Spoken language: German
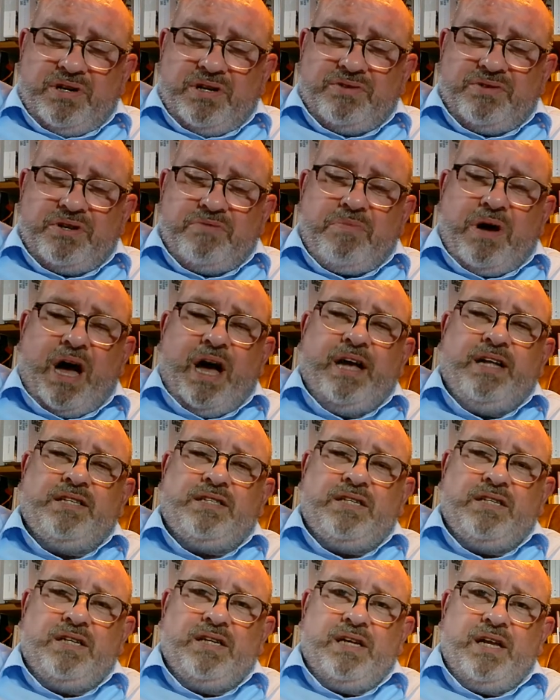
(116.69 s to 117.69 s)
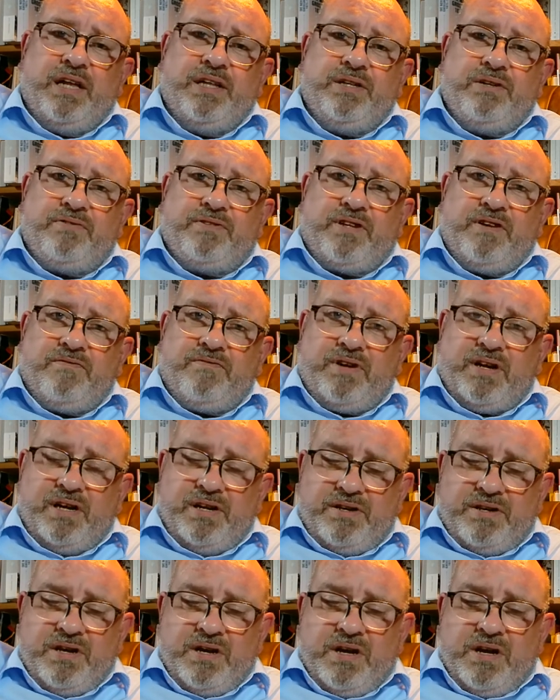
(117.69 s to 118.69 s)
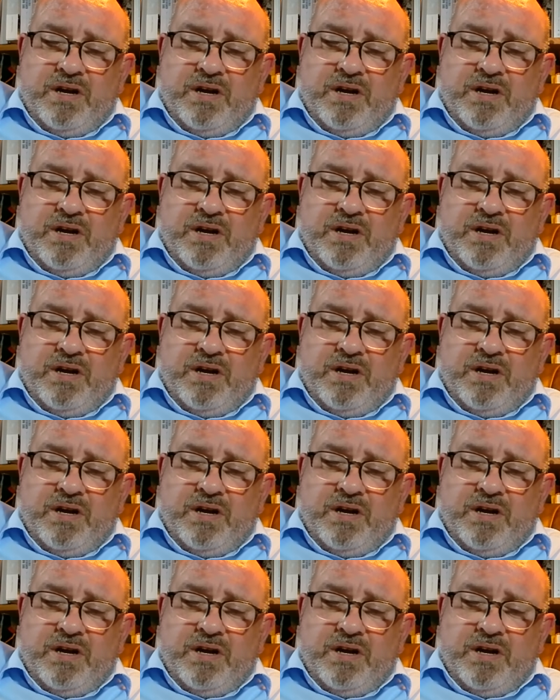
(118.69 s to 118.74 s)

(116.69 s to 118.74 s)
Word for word: also dem einzigen Land auf der Welt,